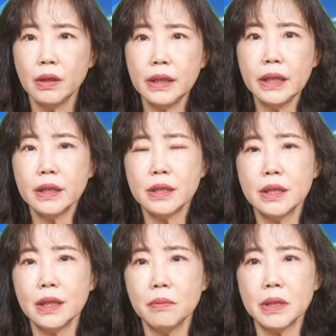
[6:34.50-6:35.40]
然后营业的
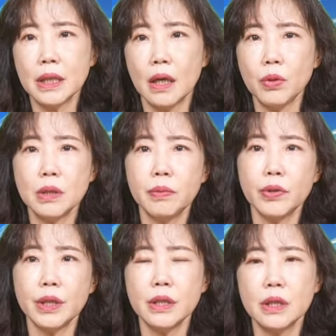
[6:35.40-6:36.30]
时间那么长，为什么
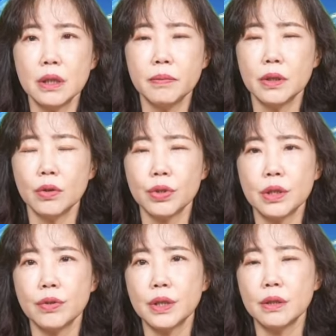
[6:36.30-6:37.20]
有些人吃了有
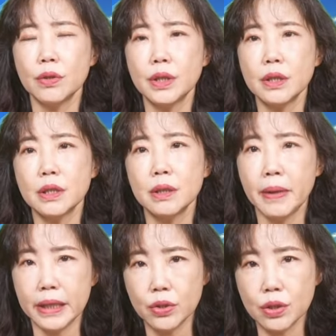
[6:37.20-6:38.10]
事，有些有些人吃了
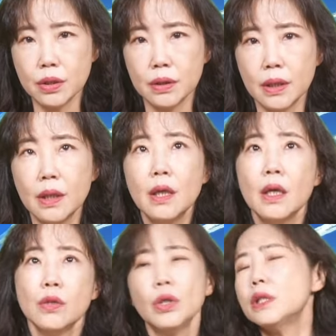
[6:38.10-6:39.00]
没事呢？
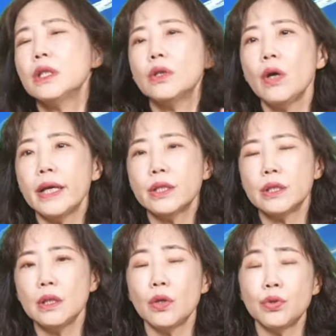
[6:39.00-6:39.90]
所以这都还
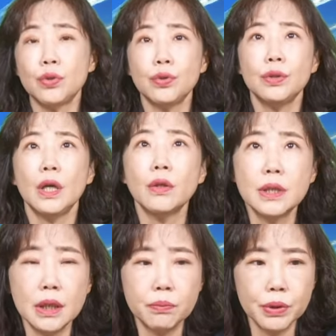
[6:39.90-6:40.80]
是要需要
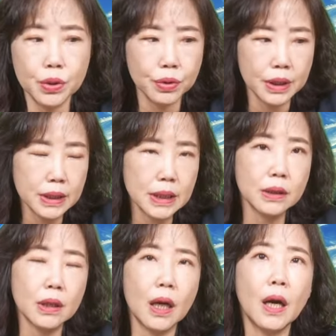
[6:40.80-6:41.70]
进一步的去厘
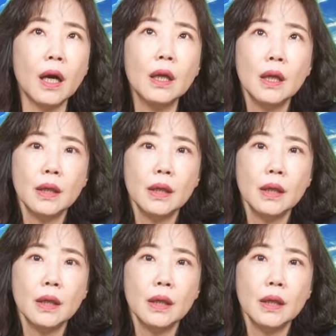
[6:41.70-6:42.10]
清的哈。